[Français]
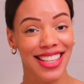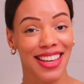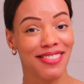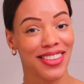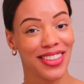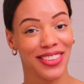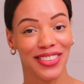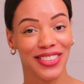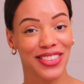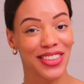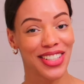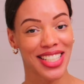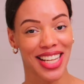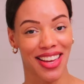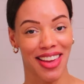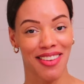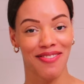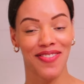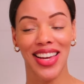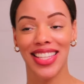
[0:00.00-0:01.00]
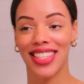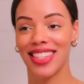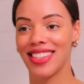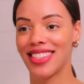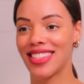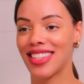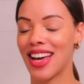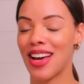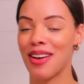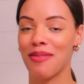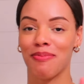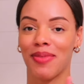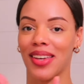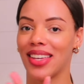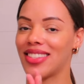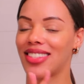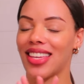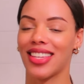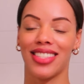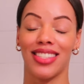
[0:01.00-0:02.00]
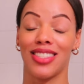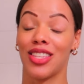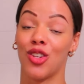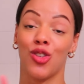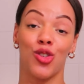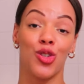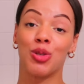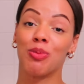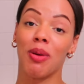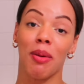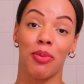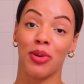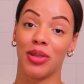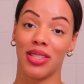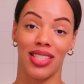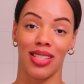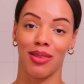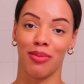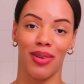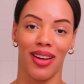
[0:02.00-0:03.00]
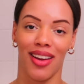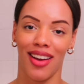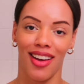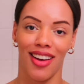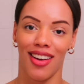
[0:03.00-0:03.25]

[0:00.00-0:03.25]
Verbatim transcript: ça fait longtemps que j'avais pas dit ça, mais ça, c'est juste pas possible.